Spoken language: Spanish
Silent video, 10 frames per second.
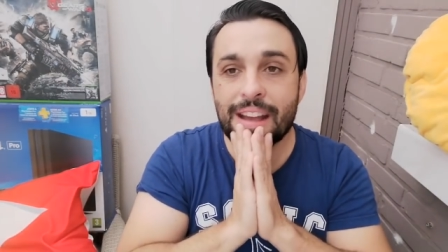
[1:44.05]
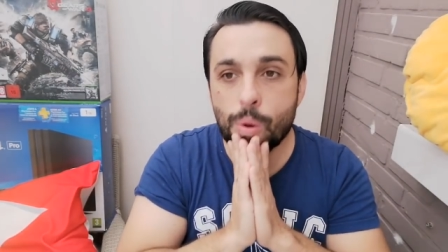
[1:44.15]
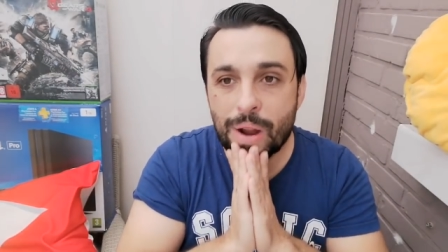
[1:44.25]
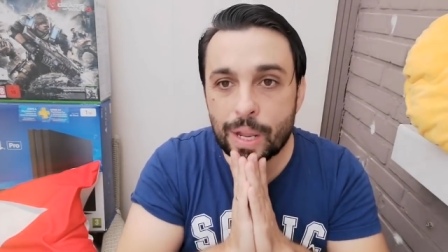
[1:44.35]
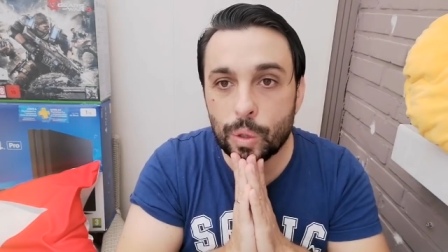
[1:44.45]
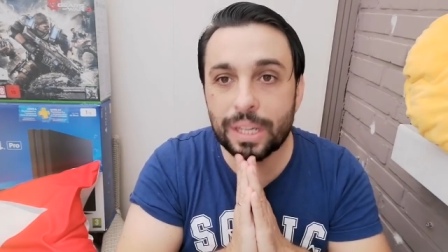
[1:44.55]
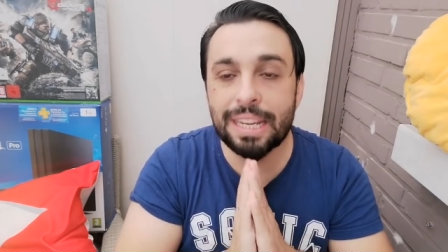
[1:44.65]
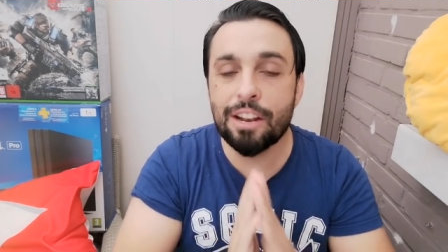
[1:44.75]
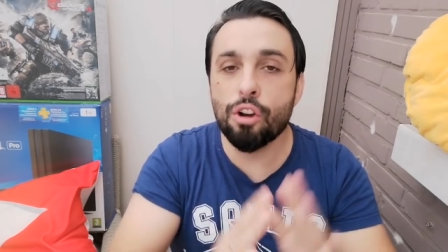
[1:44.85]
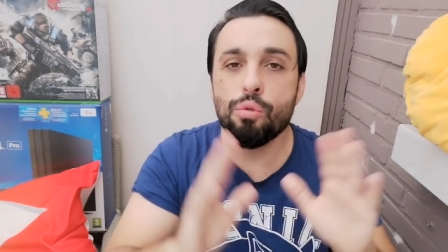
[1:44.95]
¿De acuerdo?
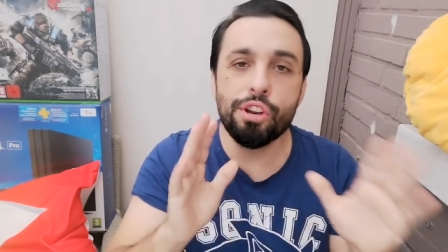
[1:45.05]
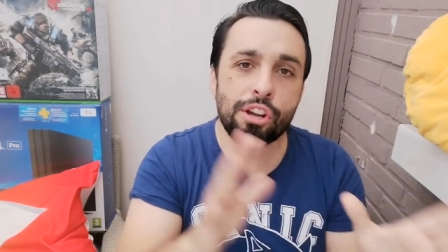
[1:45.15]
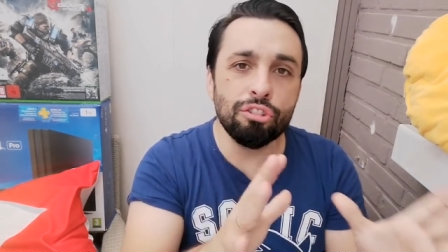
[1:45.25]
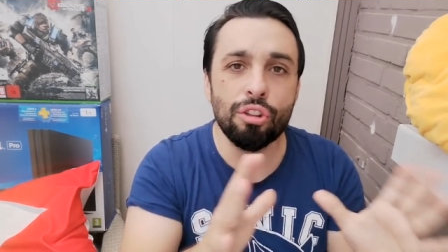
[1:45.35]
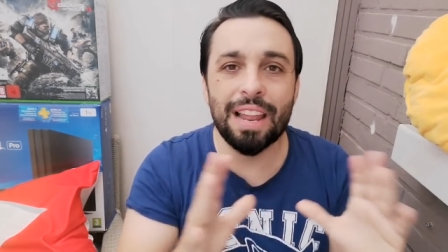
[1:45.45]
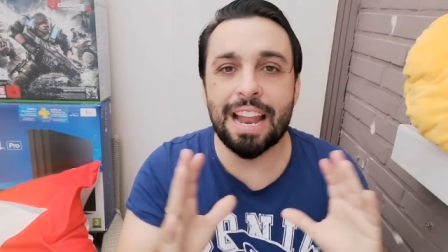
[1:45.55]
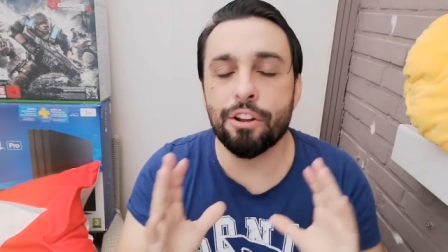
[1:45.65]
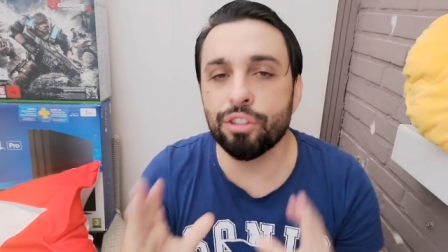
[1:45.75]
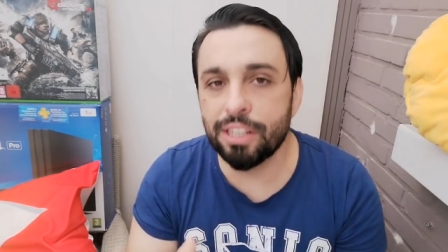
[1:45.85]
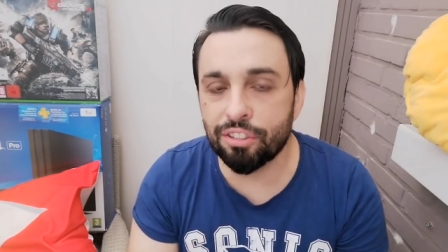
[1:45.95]
Y lo curioso de
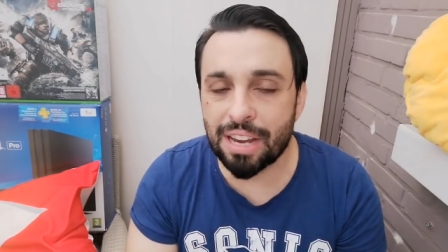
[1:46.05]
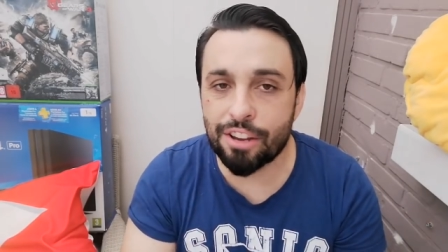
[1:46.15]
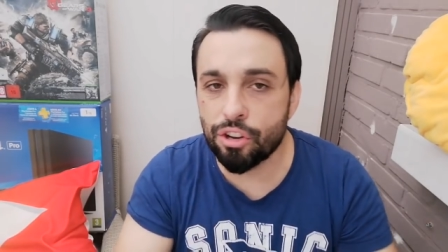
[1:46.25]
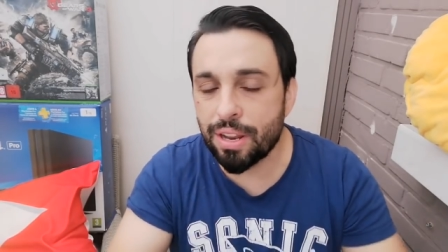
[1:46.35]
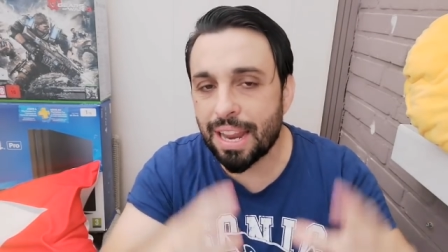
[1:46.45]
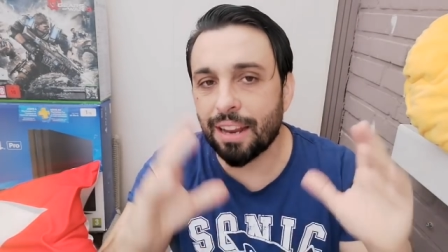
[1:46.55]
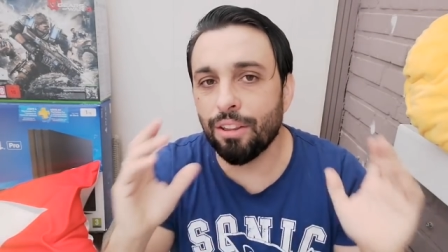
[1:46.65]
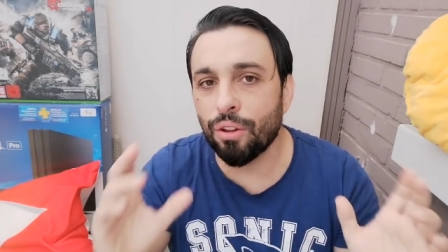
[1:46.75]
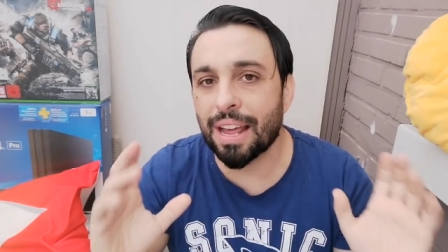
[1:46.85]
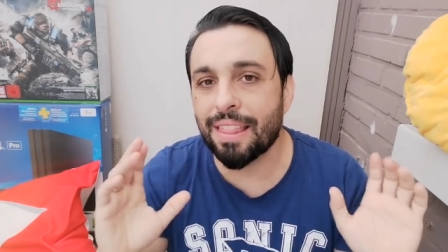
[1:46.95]
la noticia, yo he
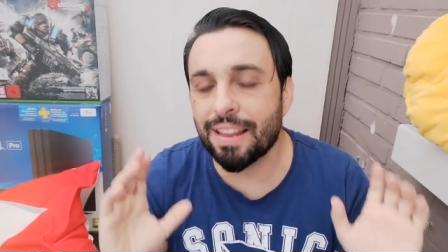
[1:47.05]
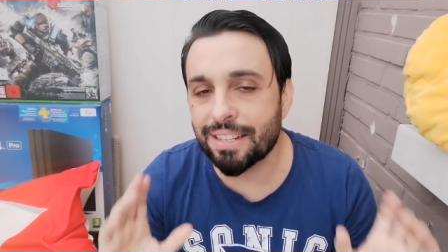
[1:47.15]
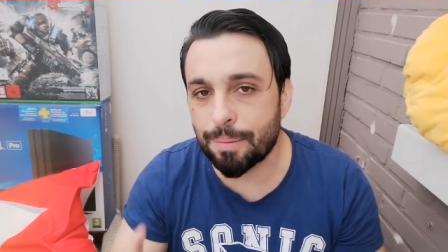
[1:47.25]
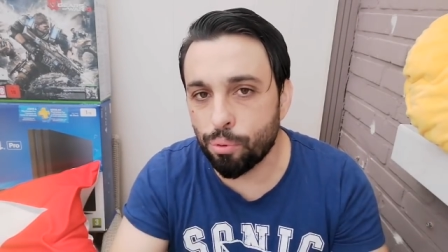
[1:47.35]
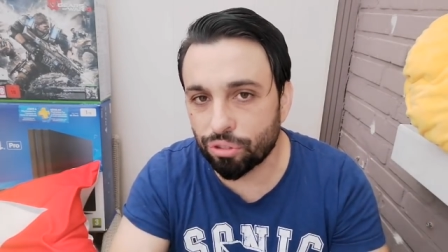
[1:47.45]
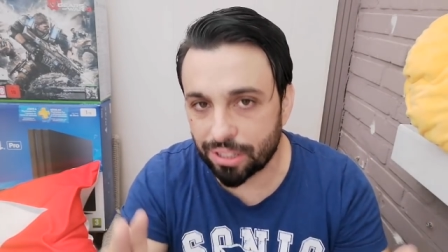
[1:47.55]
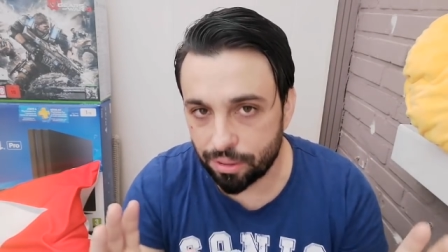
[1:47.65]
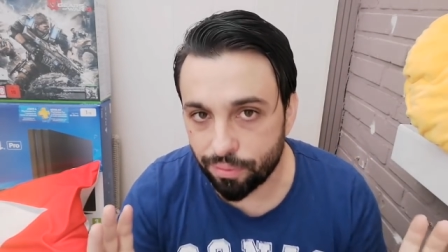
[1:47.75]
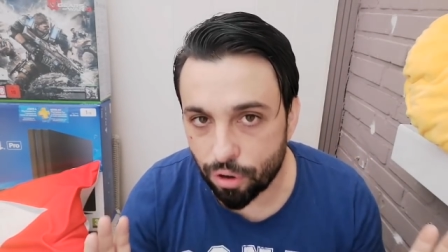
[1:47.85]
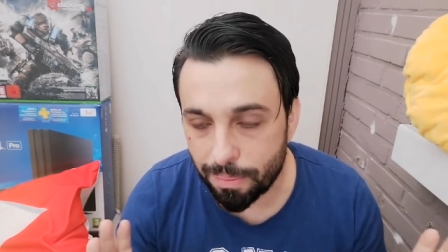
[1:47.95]
elegido la del
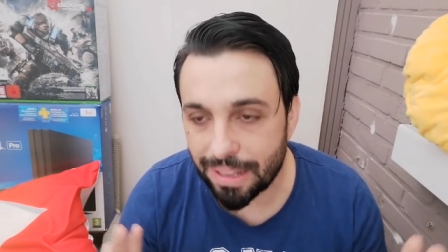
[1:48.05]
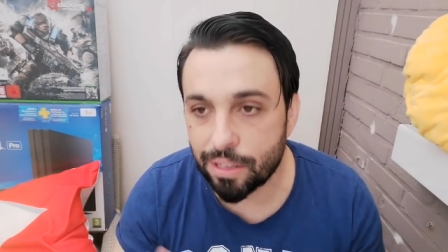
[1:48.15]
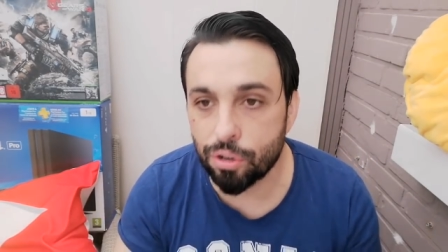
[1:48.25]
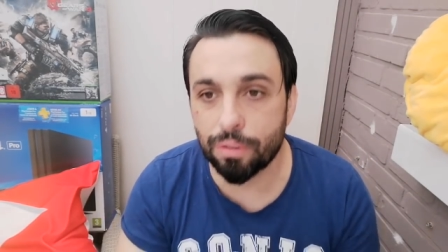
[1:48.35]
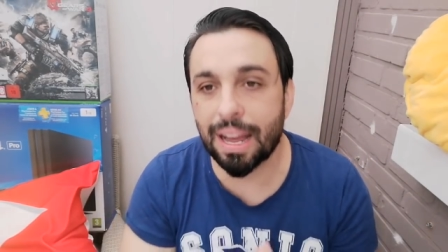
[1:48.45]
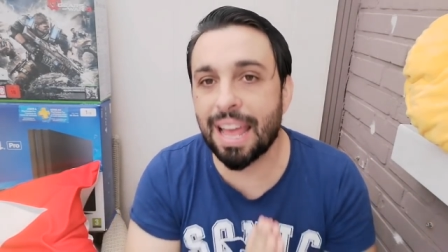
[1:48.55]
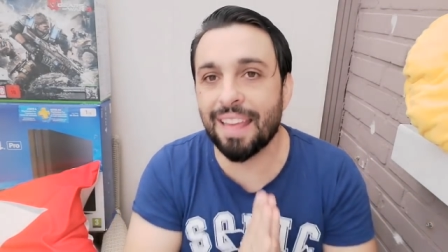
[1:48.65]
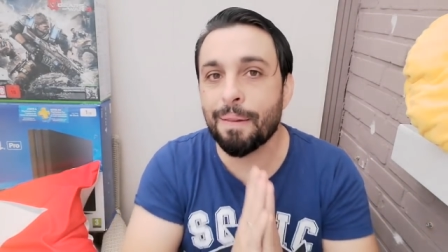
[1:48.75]
chapuzas informático.